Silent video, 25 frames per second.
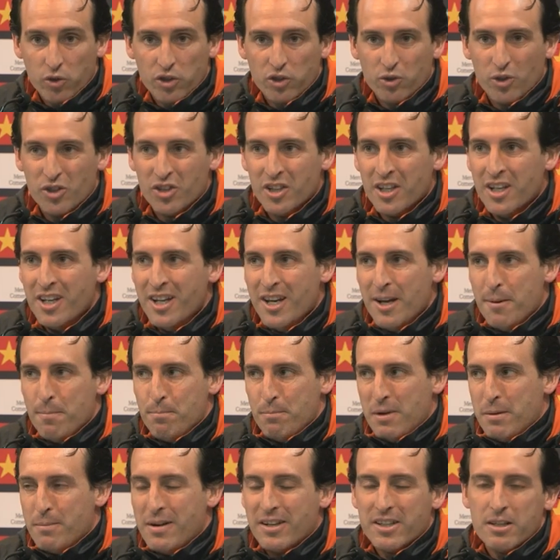Entonces,
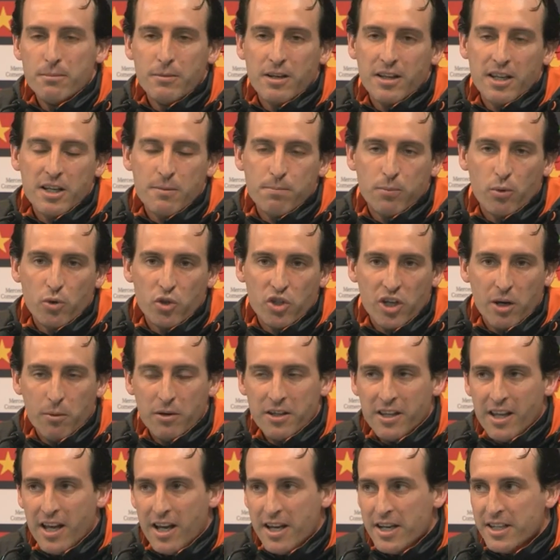mi máxima
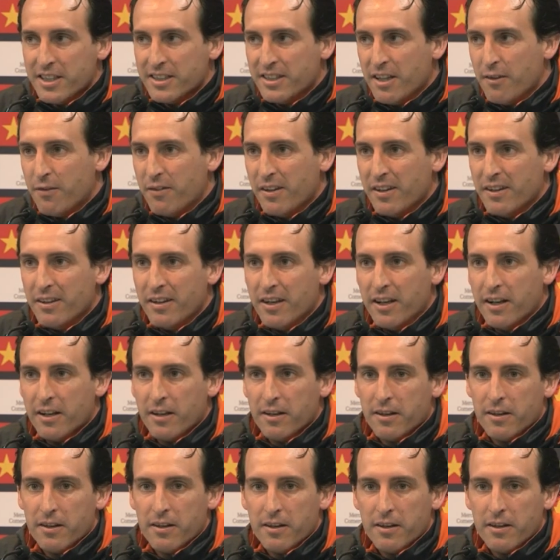responsabilidad es
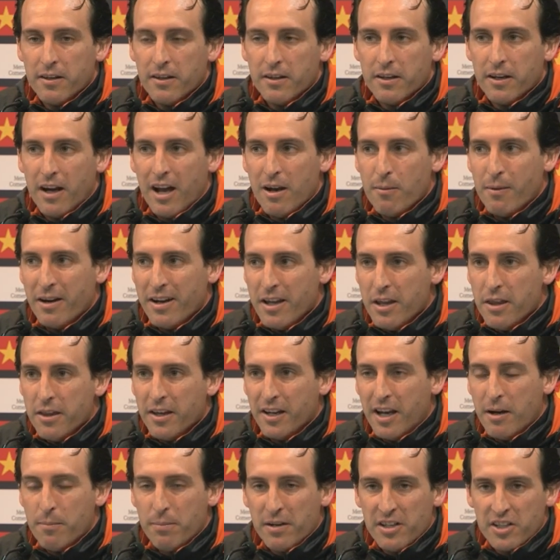defender eh, al Valencia
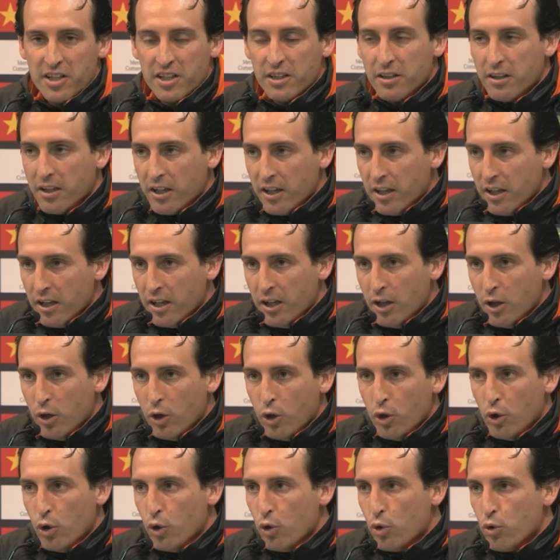en el presente
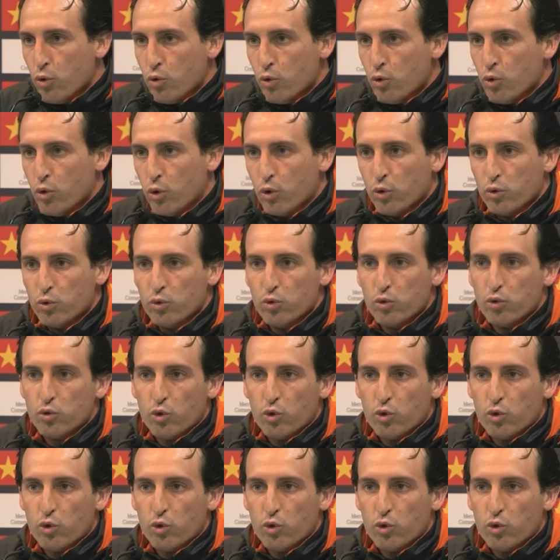con